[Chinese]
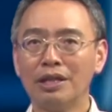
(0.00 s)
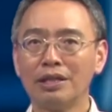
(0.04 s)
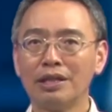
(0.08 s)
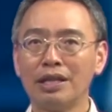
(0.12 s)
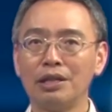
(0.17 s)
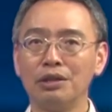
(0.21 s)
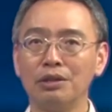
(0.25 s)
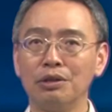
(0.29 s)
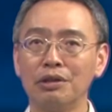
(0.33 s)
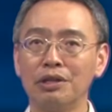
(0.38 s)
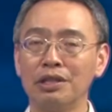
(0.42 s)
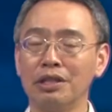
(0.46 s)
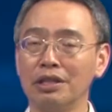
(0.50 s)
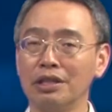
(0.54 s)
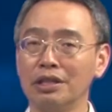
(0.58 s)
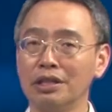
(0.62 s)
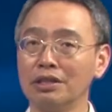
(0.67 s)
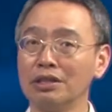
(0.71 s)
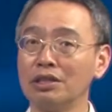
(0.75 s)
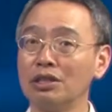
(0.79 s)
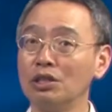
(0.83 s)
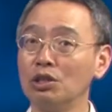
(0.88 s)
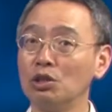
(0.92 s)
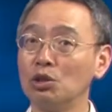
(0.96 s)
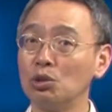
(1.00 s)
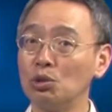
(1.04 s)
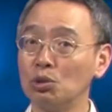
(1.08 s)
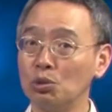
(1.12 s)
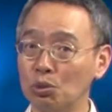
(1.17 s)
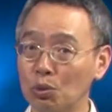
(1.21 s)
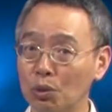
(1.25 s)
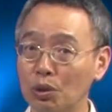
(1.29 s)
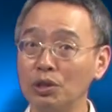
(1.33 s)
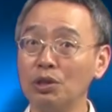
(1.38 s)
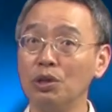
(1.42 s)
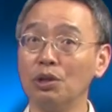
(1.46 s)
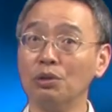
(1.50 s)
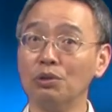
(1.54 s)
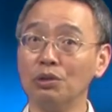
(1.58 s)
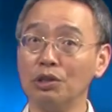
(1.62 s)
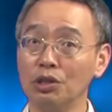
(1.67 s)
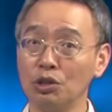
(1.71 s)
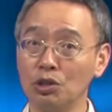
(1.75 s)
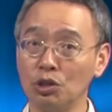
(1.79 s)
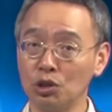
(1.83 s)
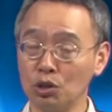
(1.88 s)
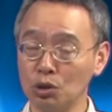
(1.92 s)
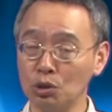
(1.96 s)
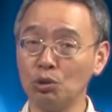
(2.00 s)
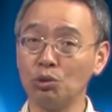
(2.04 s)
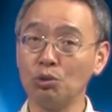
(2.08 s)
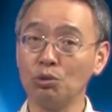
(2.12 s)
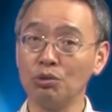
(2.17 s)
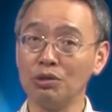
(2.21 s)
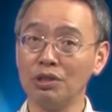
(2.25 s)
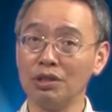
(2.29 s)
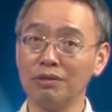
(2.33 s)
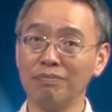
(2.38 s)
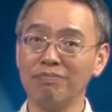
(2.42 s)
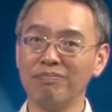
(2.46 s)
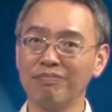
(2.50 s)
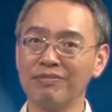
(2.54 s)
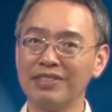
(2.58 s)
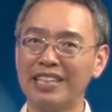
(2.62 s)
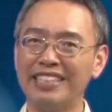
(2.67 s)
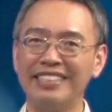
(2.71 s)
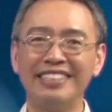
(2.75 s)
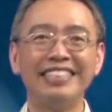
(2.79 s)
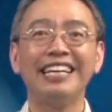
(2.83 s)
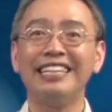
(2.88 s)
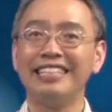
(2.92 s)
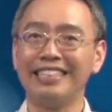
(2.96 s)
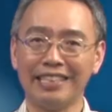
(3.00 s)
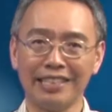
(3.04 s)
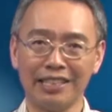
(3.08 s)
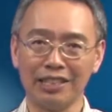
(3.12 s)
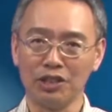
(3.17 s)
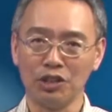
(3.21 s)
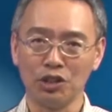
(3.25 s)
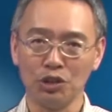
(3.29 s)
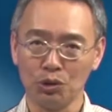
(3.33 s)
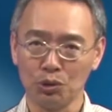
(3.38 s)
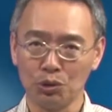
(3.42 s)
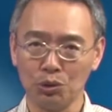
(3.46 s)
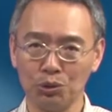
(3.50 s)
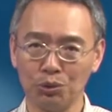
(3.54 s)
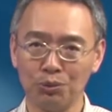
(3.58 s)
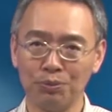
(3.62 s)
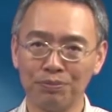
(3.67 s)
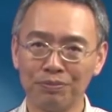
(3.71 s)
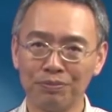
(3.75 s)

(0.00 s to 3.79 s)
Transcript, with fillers: 它有可能是所有的实数的任一个实数。